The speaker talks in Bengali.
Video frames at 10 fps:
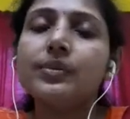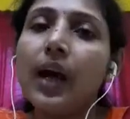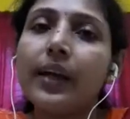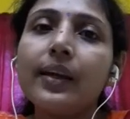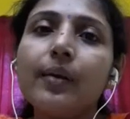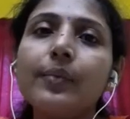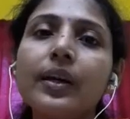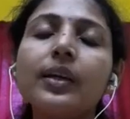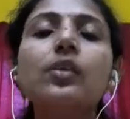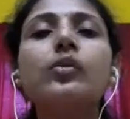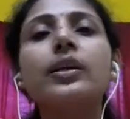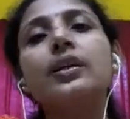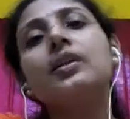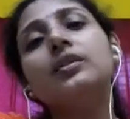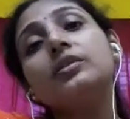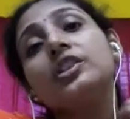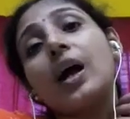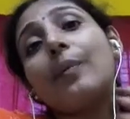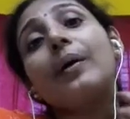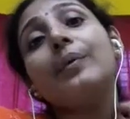তাকে আমরা কি করে
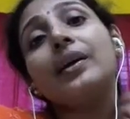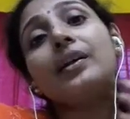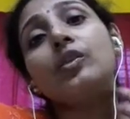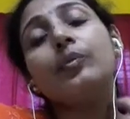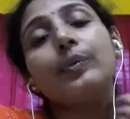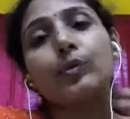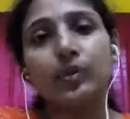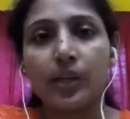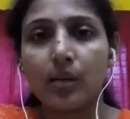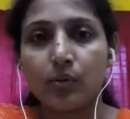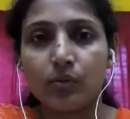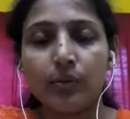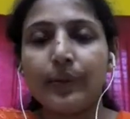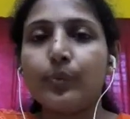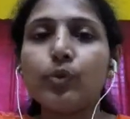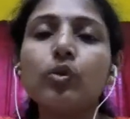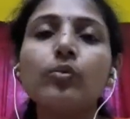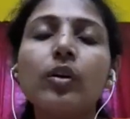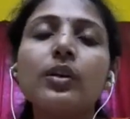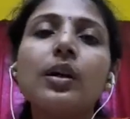স্বাভাবিক নিয়মে প্রতিকার করতে পারি প্রথম
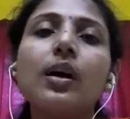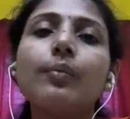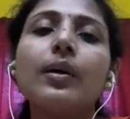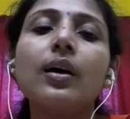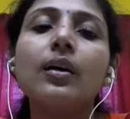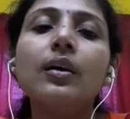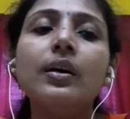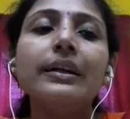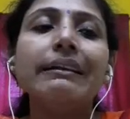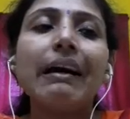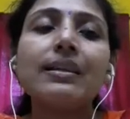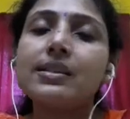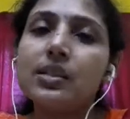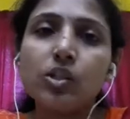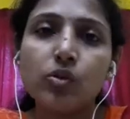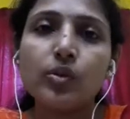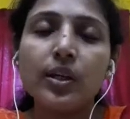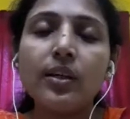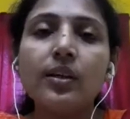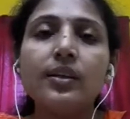কথা আমরা না জেনে
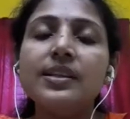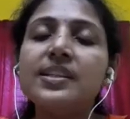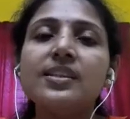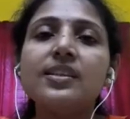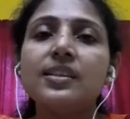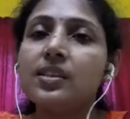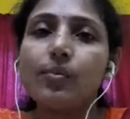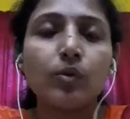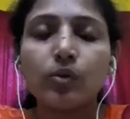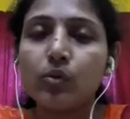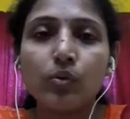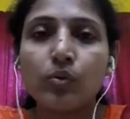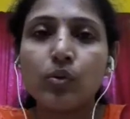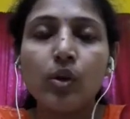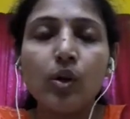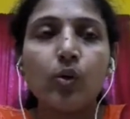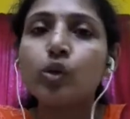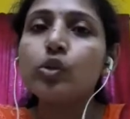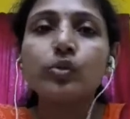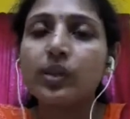শুনে নিজেদের ইচ্ছামতো কোনো
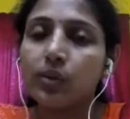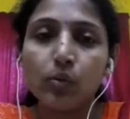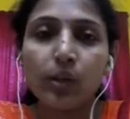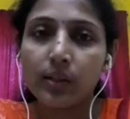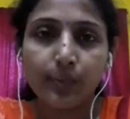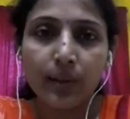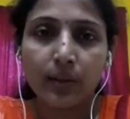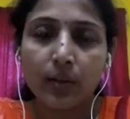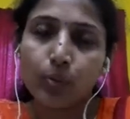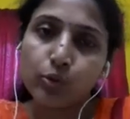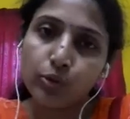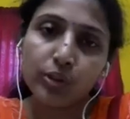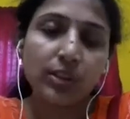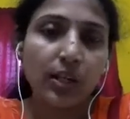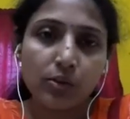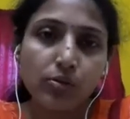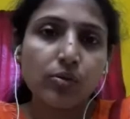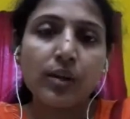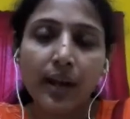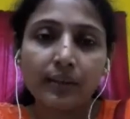ওষুধ কিন্তু খেতে পারি না অবশ্যই তার জন্য
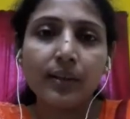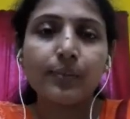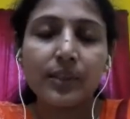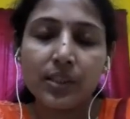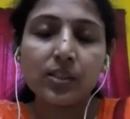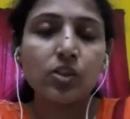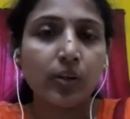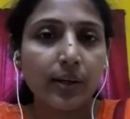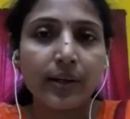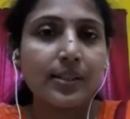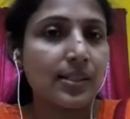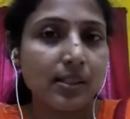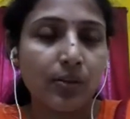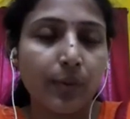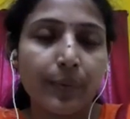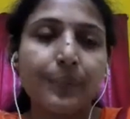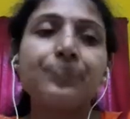ডাক্তার বা চিকিৎসকের কাছে যেতে হবে